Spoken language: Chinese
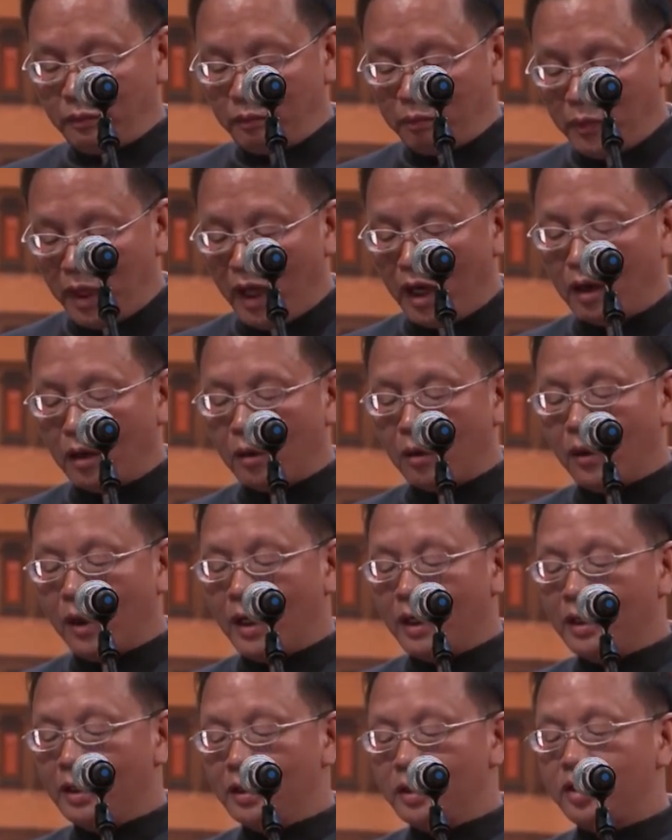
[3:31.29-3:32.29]
缅
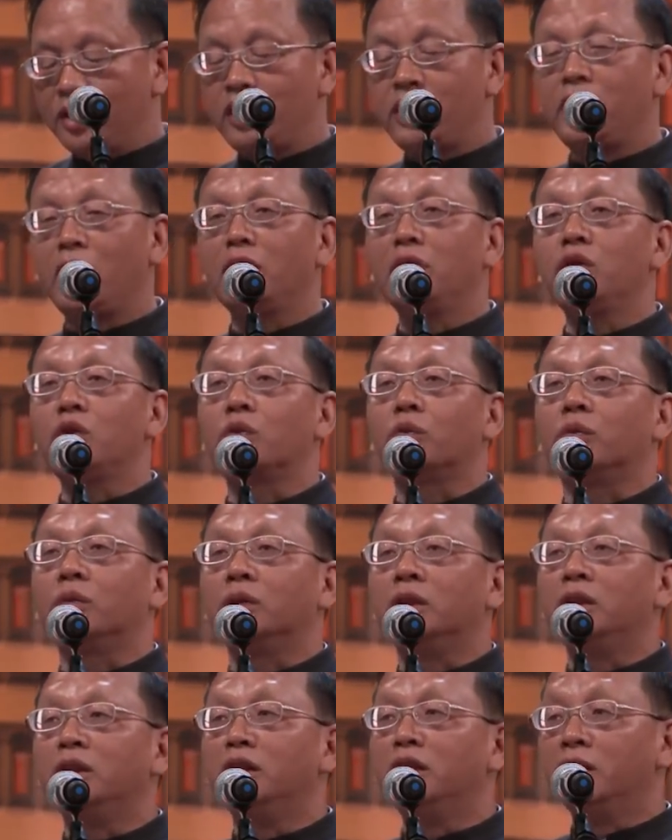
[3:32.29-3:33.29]
怀先祖
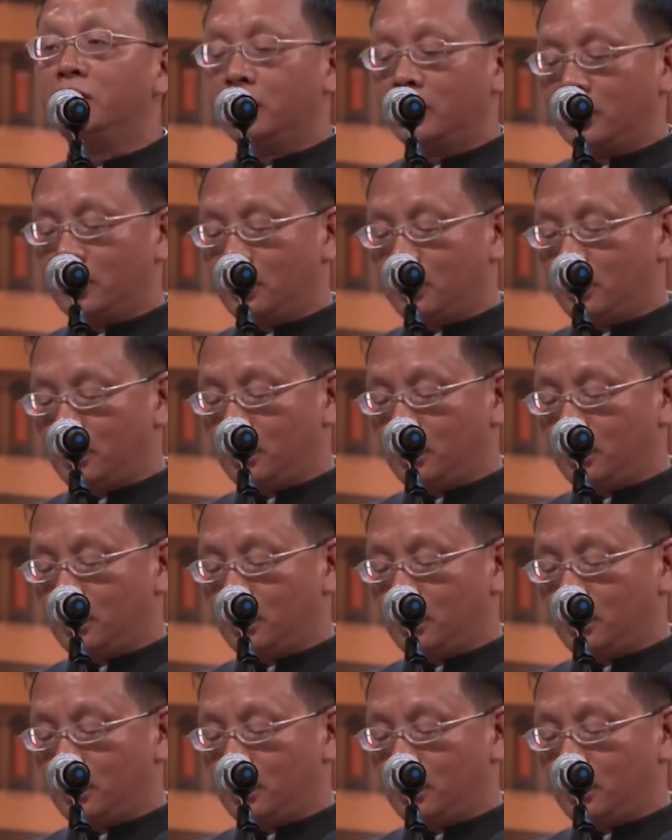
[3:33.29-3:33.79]
英德，